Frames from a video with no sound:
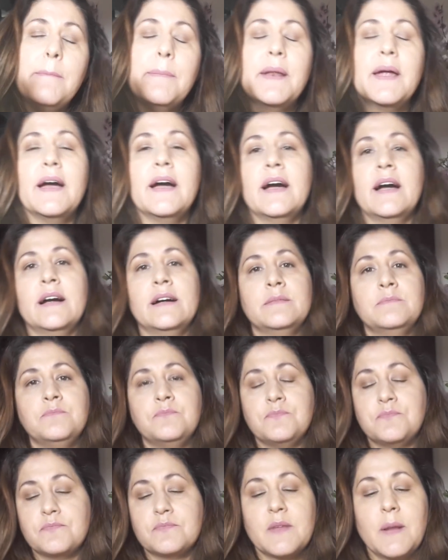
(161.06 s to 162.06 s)

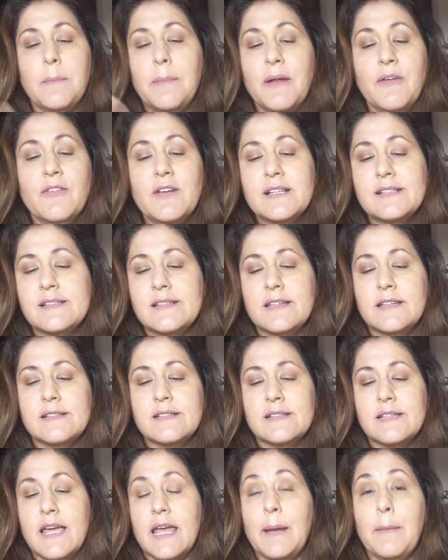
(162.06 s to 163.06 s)
pra para ver se,
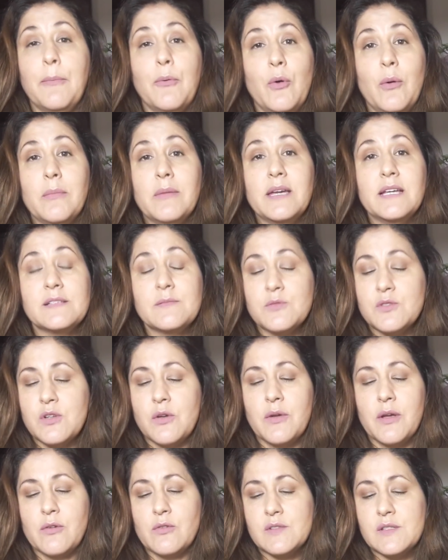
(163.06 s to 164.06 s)
se era boa mesmo, se
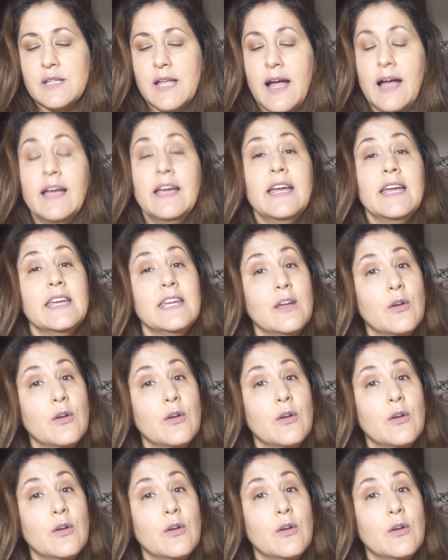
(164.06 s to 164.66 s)
eu ia gostar.